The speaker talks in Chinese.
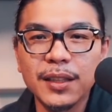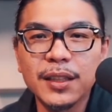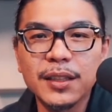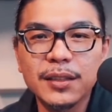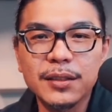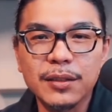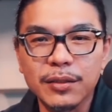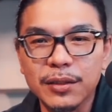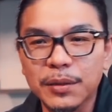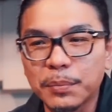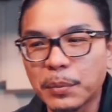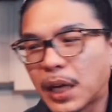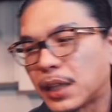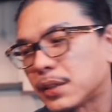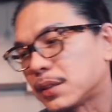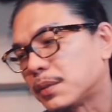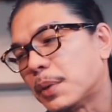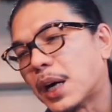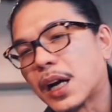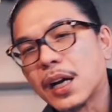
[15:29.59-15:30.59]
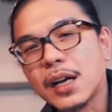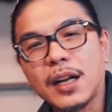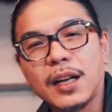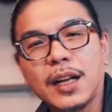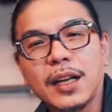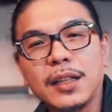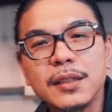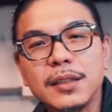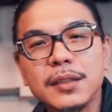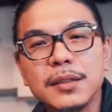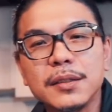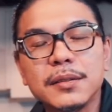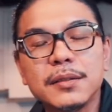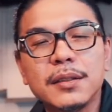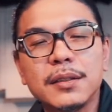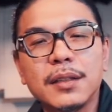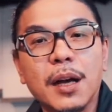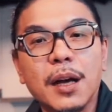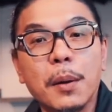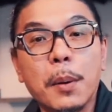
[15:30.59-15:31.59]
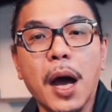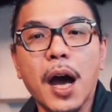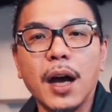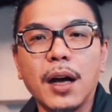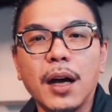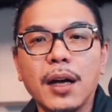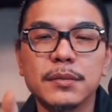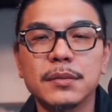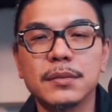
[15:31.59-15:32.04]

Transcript: 就是马斯马卡来的，好吧？